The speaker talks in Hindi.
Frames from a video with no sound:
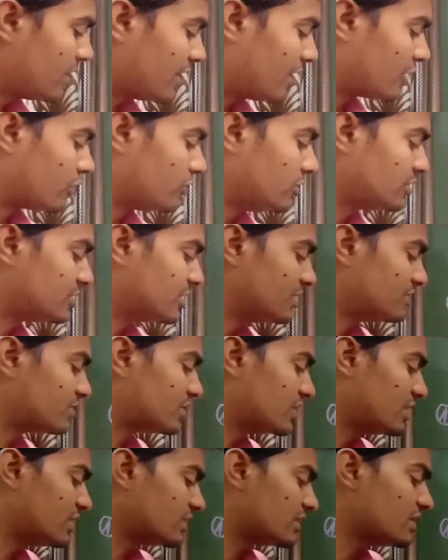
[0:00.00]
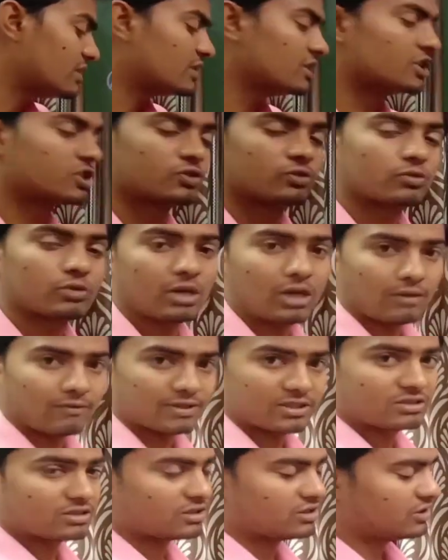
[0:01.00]
एडोलिसेंस यानी कि
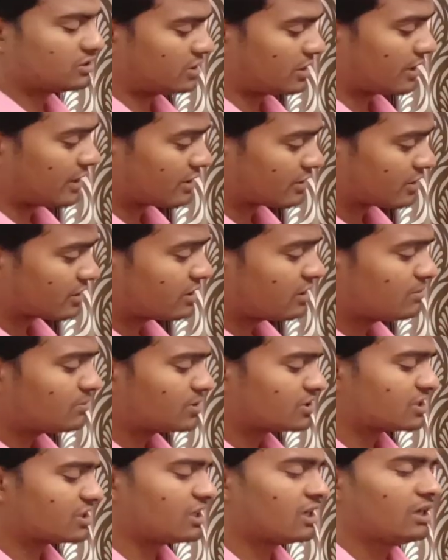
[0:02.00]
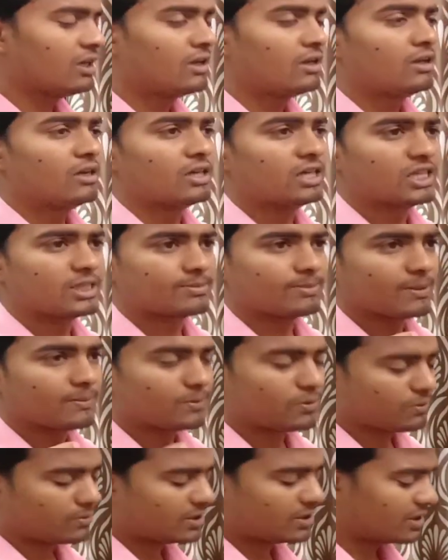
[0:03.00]
किशोरावस्था जिसे कहते हैं हम इसे
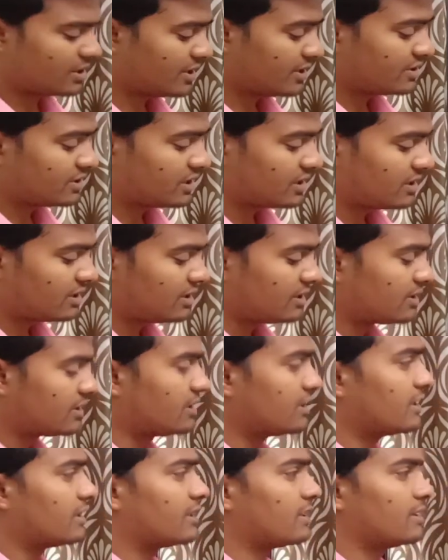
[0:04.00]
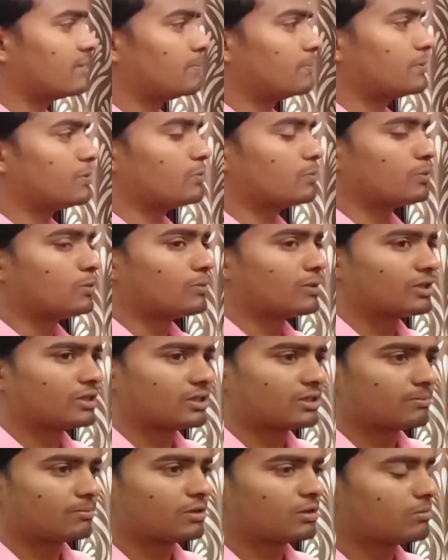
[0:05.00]
इसमें प्यूबर्टी से रिलेटेड है
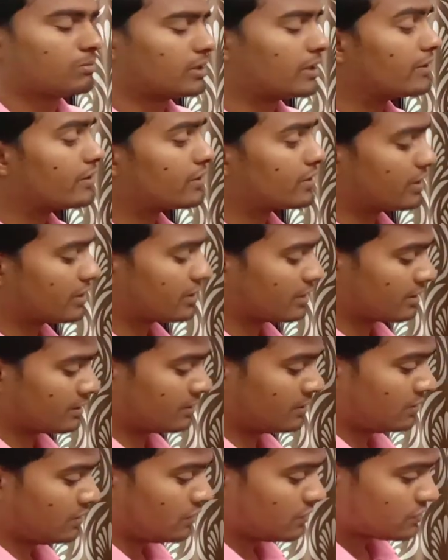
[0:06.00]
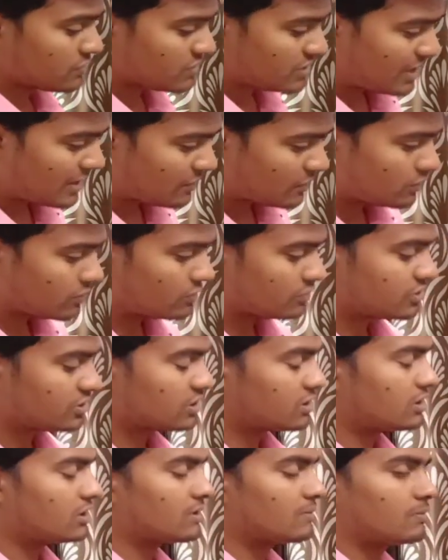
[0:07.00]
प्यूबर्टी डेवलपमेंट है
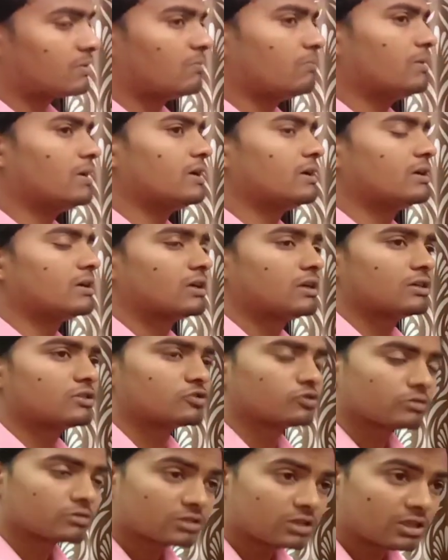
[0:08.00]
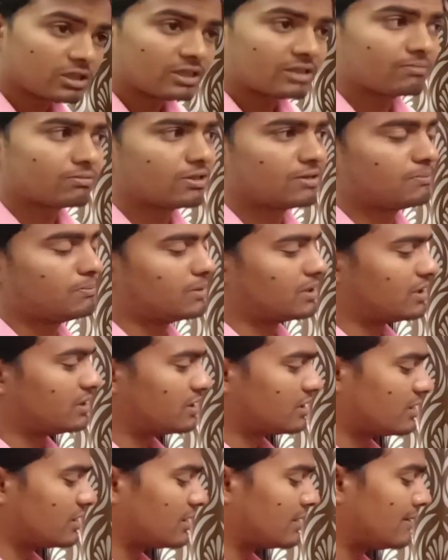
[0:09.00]
साइकोलॉजिकल डेवलपमेंट है सोशल
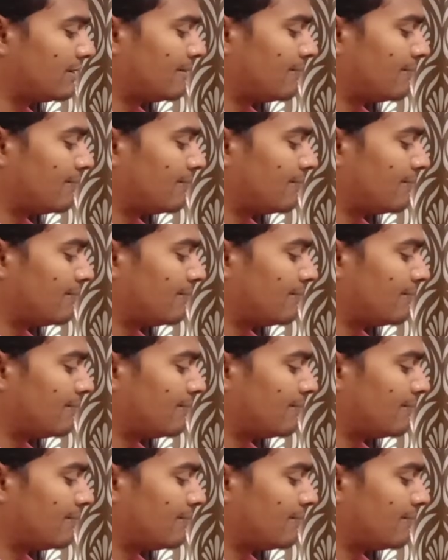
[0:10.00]
डेवलपमेंट है